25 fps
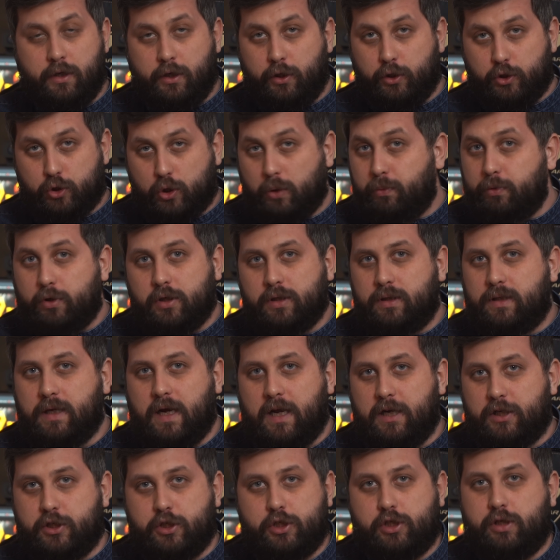Что будет
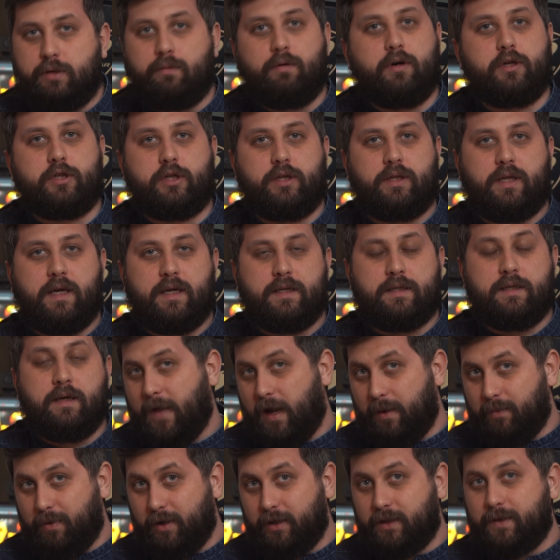дальше, чего ожидать?
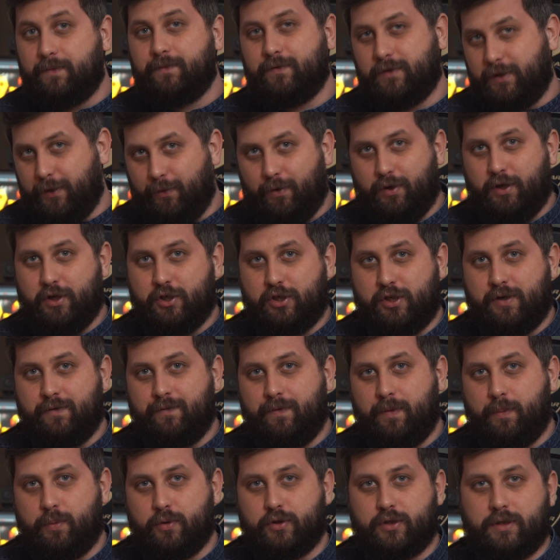Об этом в сегодняшнем
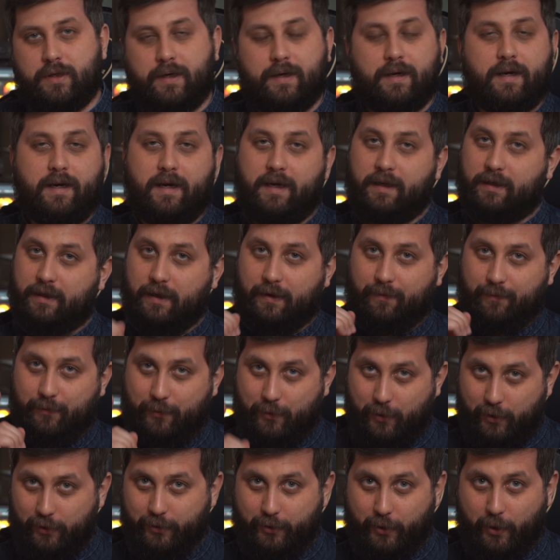выпуске. Это
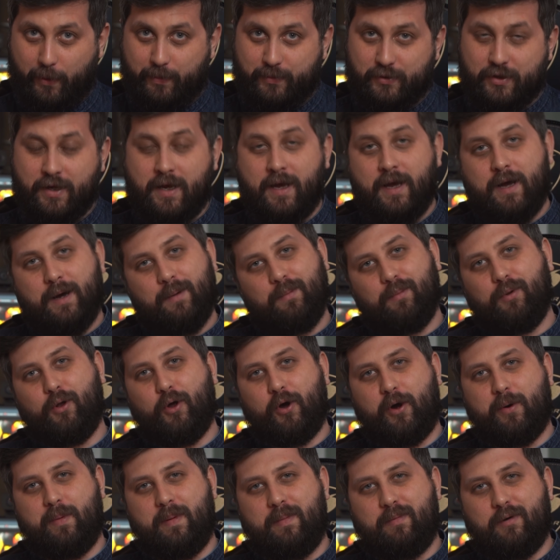Fury Drops,
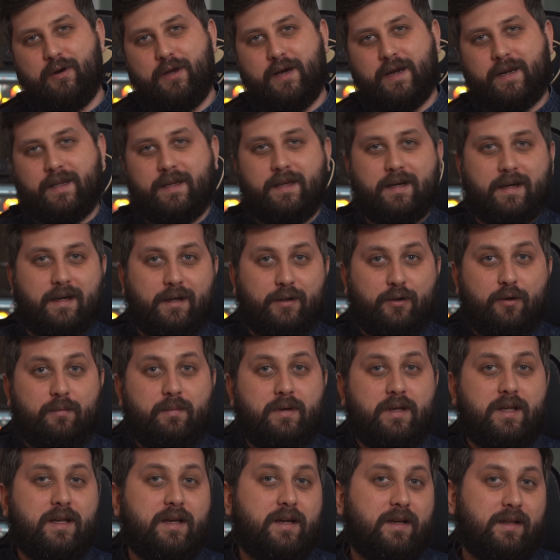блок о популярной
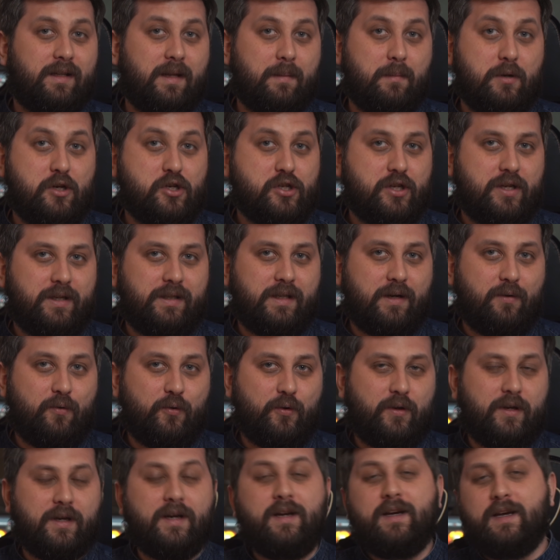экономике и экономической науке
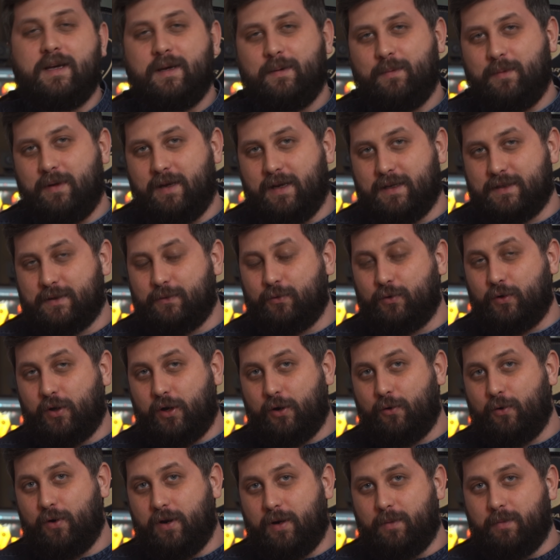«Волки». Меня зовут
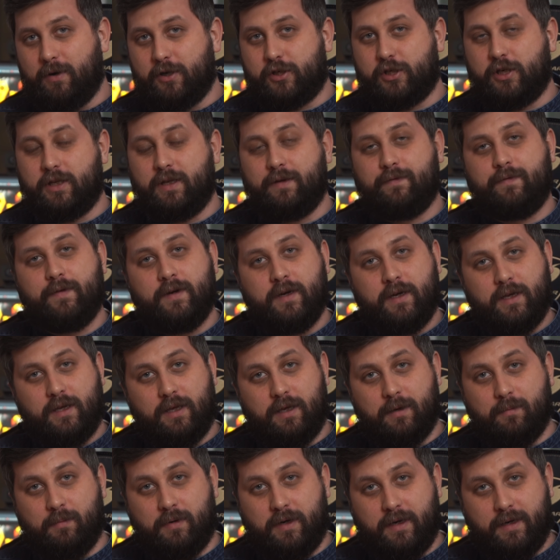Григорий Баженов,
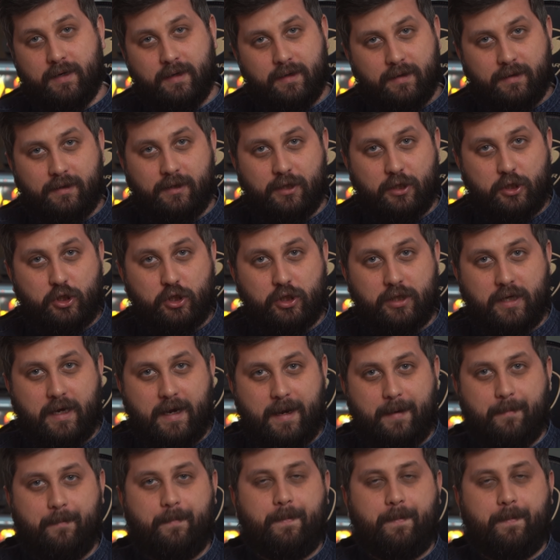и мы начинаем.